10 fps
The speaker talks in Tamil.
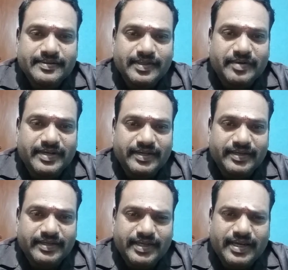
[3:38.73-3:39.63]
நமக்கு
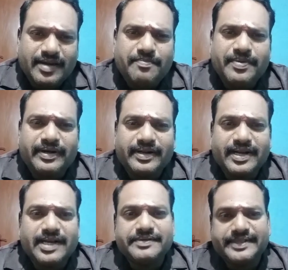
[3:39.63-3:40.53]
ஏகப்பட்ட
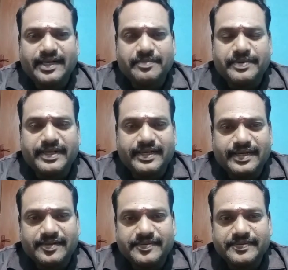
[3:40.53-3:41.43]
நல்ல விஷயங்களை பண்ணியிருக்கு